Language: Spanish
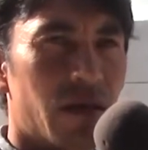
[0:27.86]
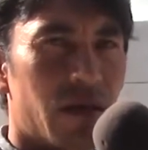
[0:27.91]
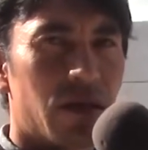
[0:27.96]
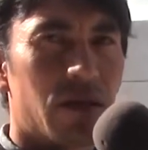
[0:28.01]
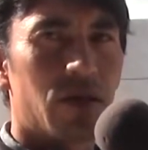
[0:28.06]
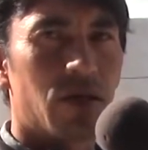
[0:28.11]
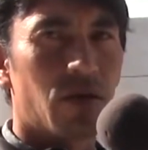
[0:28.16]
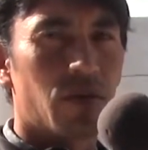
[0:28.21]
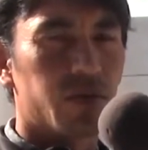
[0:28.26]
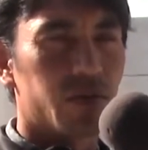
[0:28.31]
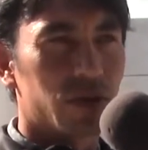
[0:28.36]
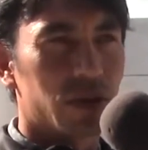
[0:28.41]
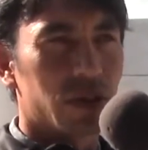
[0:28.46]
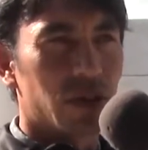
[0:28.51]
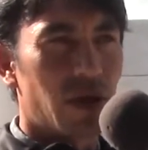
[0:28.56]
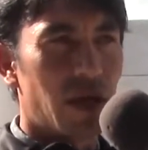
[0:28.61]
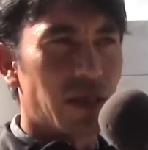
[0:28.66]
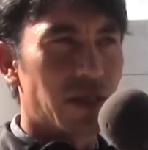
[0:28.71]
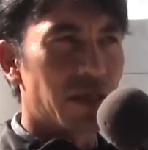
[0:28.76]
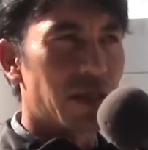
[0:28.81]
Yo, pues,
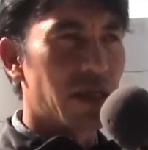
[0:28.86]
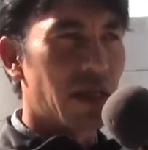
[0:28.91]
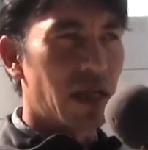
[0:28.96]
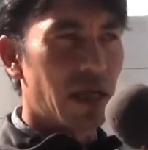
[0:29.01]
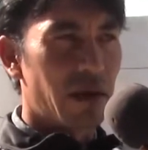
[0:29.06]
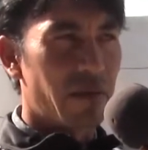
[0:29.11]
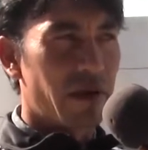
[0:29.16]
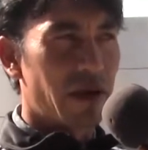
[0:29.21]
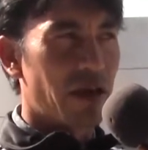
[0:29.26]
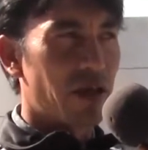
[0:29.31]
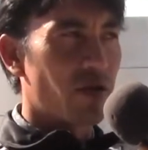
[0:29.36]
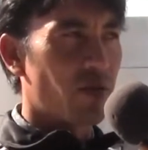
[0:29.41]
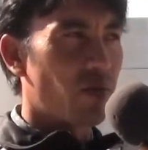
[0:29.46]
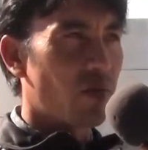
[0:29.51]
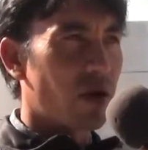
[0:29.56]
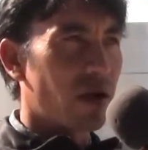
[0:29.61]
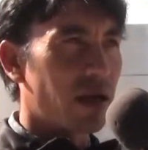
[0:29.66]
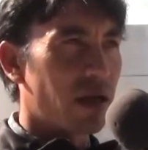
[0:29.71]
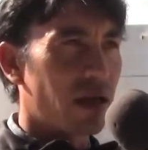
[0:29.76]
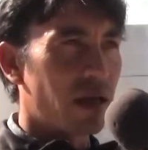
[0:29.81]
ahora sí he venido
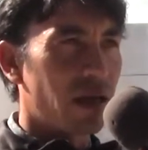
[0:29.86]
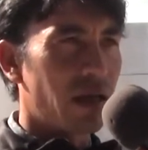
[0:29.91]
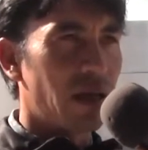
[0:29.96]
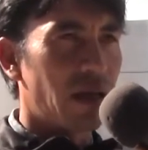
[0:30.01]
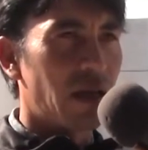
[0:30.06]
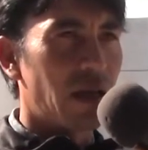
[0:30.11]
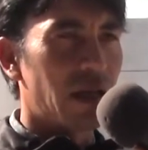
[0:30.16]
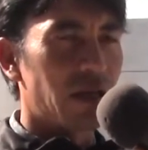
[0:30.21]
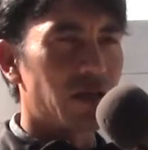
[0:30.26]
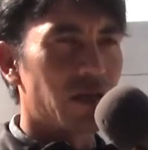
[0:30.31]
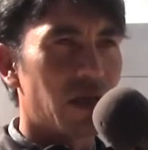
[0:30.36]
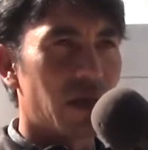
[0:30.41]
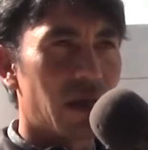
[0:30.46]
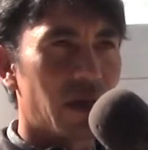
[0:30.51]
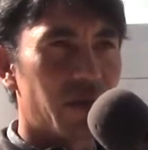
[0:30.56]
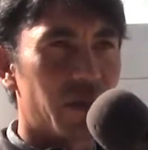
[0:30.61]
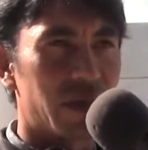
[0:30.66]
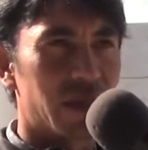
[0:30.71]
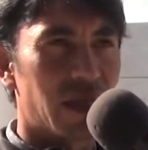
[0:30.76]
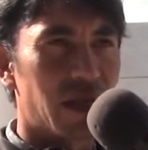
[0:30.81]
por acá en la ciudad de
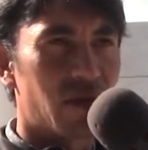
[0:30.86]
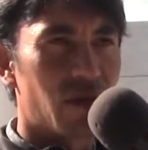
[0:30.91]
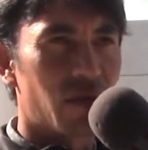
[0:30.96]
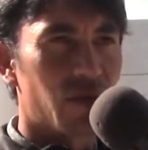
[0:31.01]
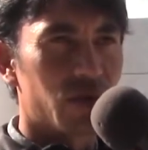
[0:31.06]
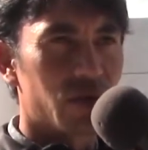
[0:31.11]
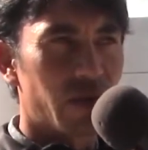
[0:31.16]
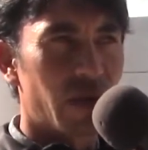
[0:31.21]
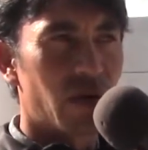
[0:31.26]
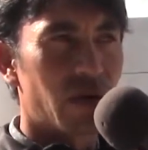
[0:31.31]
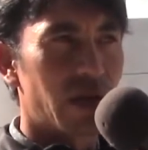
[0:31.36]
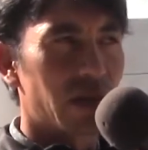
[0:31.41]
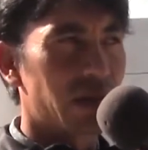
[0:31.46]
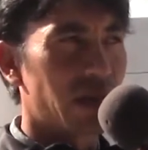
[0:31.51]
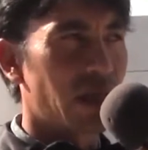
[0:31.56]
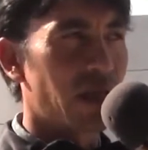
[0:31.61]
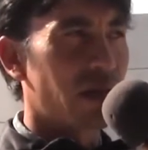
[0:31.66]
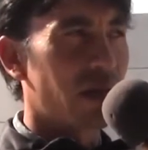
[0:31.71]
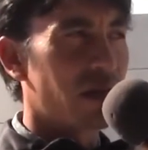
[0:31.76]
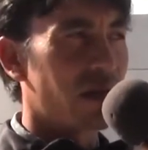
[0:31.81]
Apizaco y pues veo que
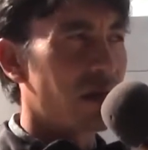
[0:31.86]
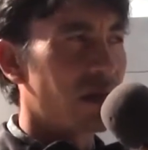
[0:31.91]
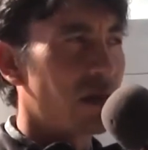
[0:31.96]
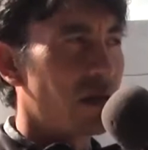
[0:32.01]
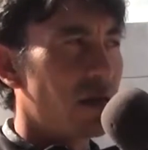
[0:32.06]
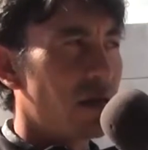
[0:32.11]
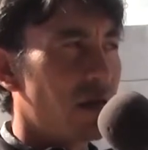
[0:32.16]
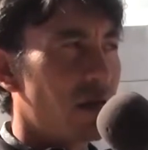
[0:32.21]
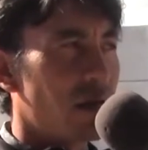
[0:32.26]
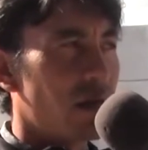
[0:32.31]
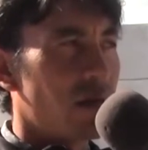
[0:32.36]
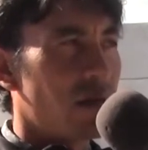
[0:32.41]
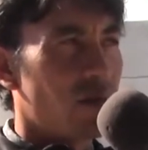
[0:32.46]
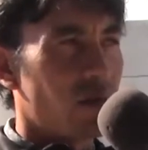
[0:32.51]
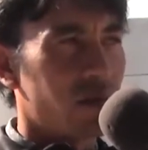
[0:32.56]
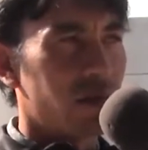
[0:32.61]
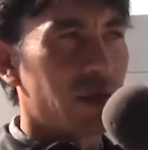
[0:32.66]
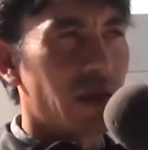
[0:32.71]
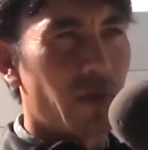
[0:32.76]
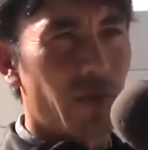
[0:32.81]
están
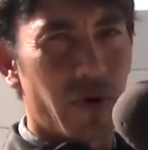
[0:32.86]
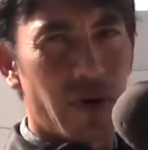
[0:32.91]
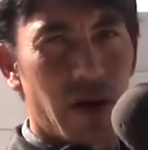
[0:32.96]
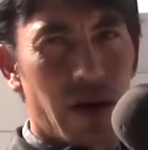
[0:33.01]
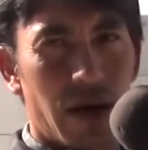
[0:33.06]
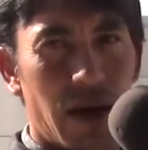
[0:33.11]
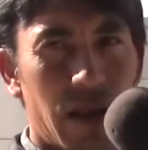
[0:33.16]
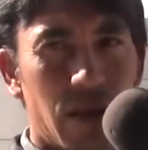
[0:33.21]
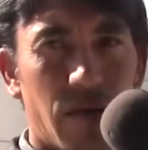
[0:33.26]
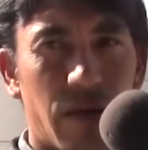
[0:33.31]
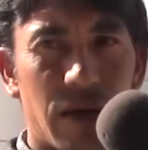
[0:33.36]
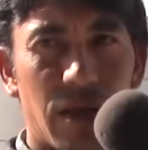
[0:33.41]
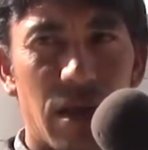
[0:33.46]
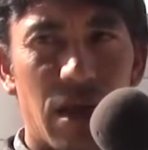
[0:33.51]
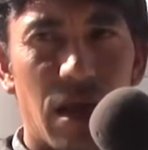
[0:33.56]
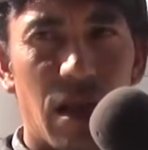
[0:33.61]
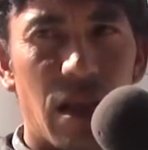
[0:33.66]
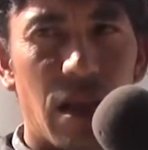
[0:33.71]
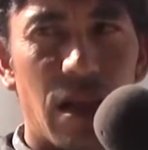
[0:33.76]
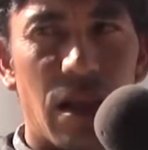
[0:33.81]
pues, remodelando
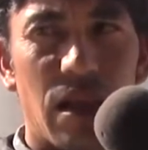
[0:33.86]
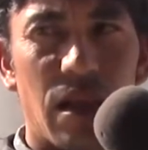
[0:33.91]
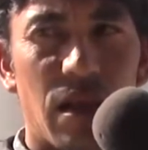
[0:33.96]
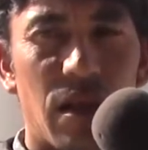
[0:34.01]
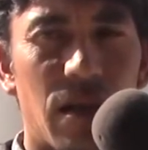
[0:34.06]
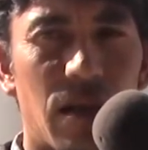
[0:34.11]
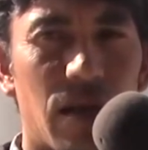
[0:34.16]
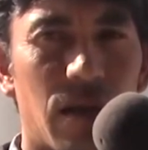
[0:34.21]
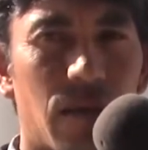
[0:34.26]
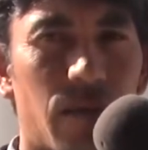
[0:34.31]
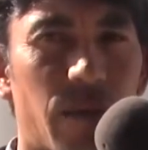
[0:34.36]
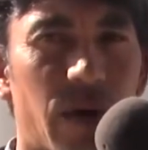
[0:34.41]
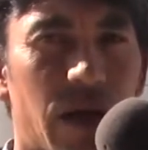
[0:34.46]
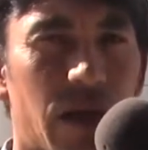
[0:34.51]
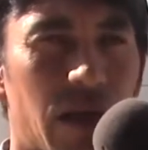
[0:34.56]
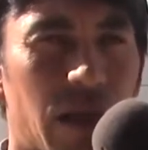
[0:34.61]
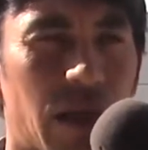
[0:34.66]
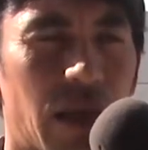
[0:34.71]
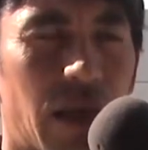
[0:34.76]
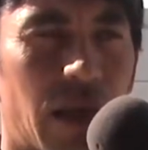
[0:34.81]
aquí el
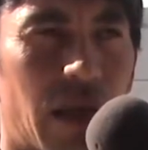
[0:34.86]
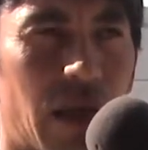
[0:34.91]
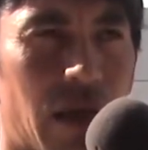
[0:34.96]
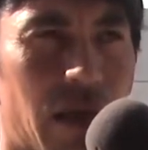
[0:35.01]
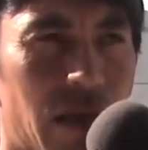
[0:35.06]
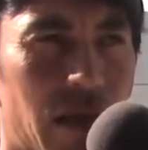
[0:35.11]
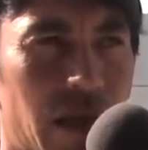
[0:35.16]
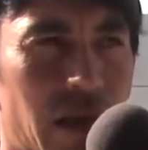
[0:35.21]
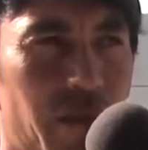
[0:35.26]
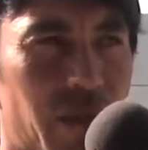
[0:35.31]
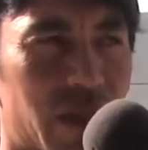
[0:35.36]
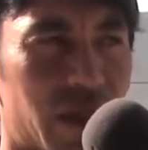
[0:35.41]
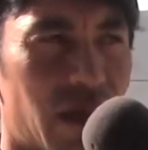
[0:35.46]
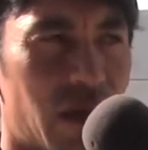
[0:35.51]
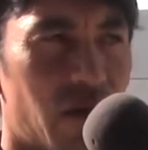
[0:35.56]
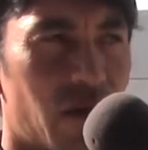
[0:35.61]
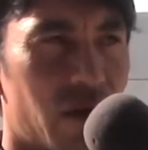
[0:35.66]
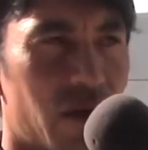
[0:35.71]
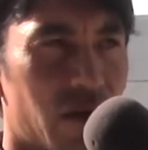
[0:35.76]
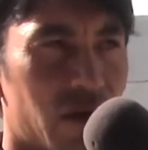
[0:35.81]
parque de, de
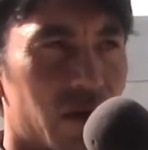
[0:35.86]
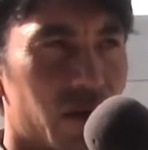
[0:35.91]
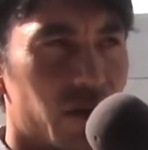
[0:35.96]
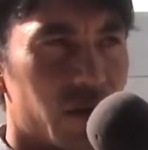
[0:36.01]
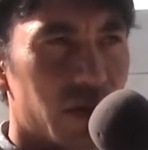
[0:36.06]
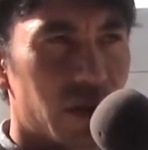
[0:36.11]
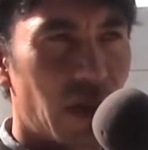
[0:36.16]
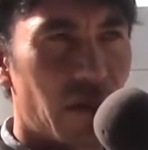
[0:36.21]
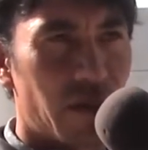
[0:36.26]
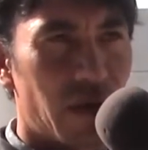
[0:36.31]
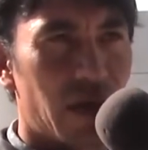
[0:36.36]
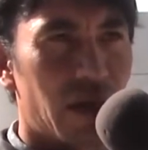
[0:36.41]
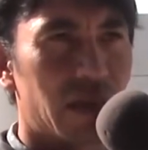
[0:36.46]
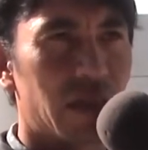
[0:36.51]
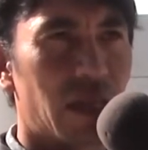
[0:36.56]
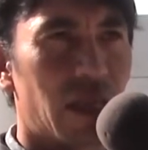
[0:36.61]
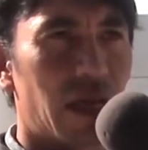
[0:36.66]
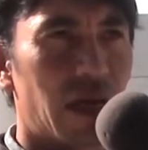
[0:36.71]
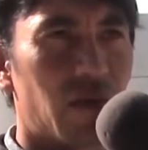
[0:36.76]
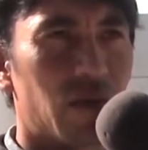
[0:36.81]
Apizaco. Entonces, pues también
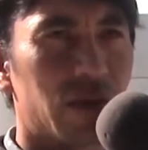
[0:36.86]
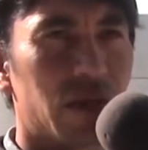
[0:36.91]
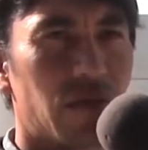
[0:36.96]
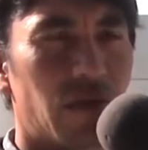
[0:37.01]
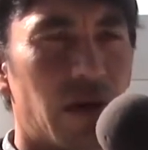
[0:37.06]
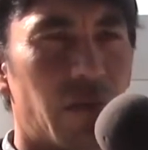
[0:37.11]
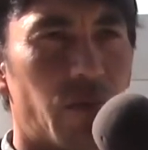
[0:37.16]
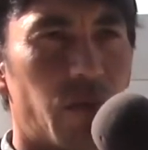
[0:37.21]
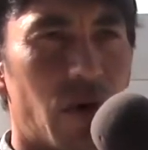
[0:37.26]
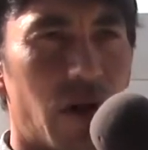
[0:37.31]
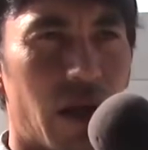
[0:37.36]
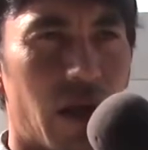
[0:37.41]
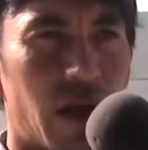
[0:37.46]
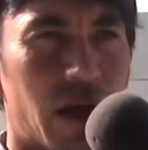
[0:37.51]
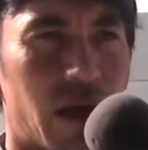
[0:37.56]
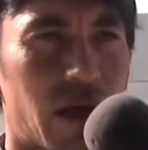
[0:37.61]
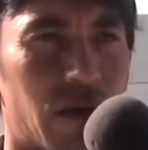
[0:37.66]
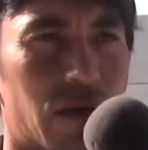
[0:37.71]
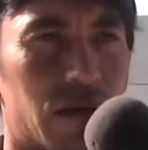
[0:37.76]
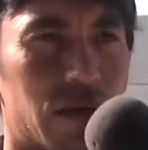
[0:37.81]
estaríamos igual por allá
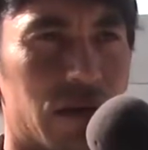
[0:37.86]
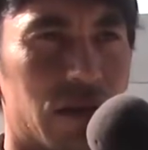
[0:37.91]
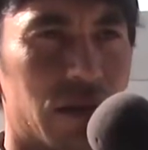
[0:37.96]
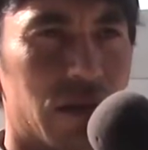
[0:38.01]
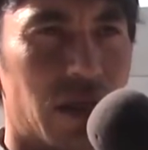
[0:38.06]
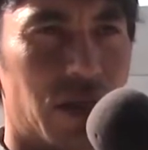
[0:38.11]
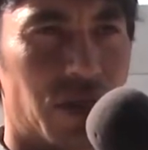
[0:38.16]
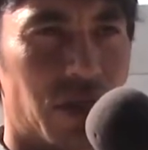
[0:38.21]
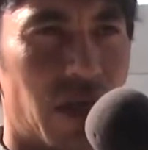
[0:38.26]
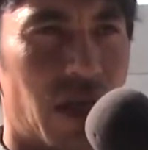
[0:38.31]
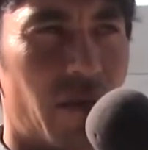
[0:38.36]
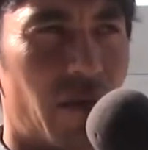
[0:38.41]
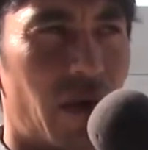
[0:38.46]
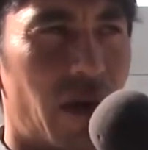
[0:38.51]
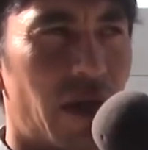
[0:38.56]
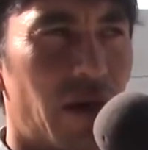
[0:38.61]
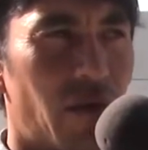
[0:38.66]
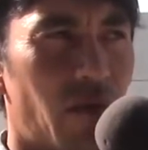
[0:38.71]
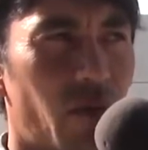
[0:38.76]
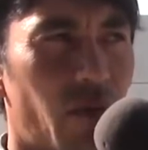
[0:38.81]
que nos echen la
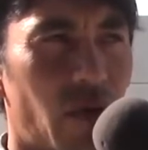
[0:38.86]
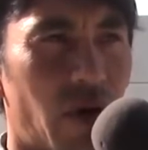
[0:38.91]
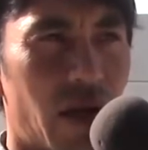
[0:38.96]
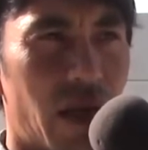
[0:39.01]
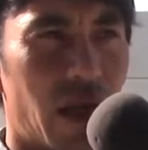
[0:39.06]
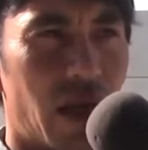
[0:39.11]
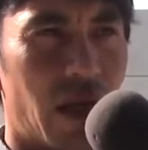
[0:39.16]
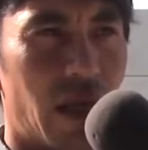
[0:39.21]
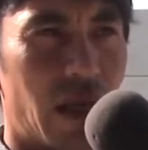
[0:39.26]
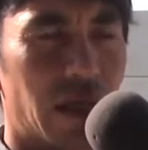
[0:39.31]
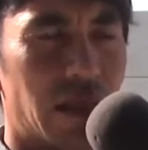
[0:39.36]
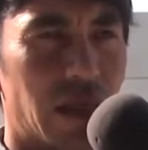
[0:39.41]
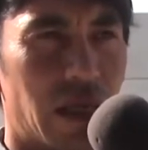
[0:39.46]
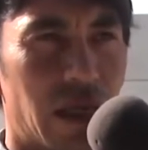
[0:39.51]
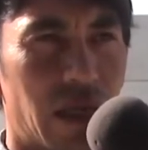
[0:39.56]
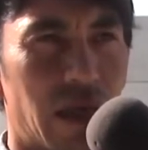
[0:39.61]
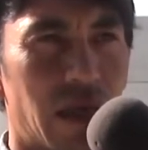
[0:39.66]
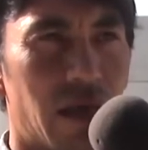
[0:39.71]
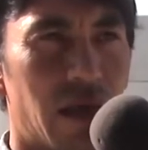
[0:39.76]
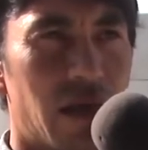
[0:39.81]
mano por allá en
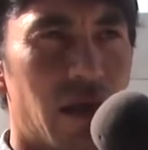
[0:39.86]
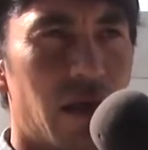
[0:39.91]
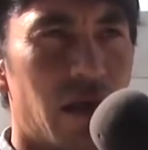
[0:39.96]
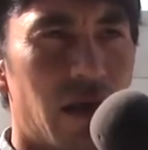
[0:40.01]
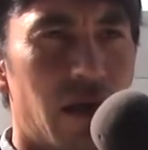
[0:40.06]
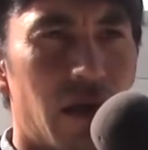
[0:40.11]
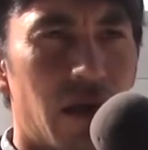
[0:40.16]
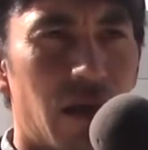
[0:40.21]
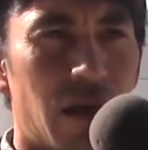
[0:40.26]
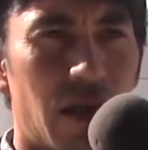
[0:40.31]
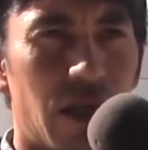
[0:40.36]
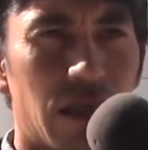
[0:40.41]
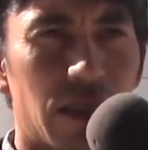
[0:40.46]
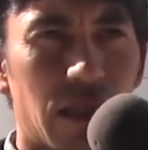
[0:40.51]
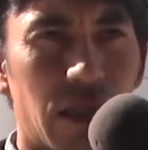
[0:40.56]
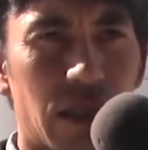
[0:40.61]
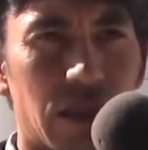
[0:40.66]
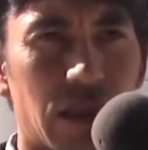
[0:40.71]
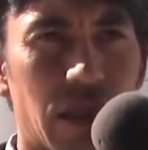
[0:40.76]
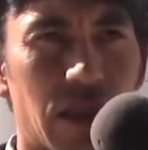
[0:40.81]
ese en
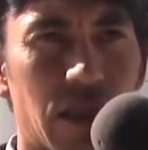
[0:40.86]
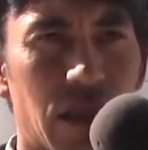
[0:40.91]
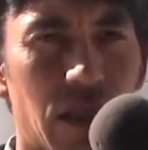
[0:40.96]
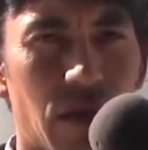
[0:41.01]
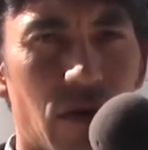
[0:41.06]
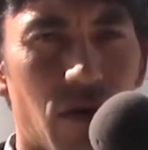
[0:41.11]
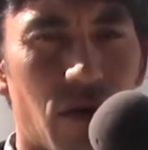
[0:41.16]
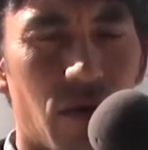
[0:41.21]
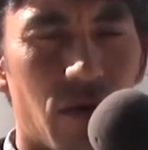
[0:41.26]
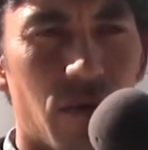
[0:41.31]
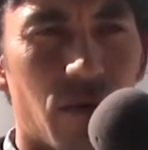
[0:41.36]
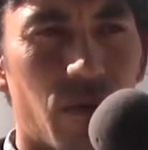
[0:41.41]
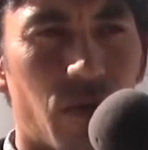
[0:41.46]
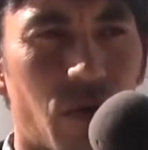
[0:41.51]
ese sentido, ¿no?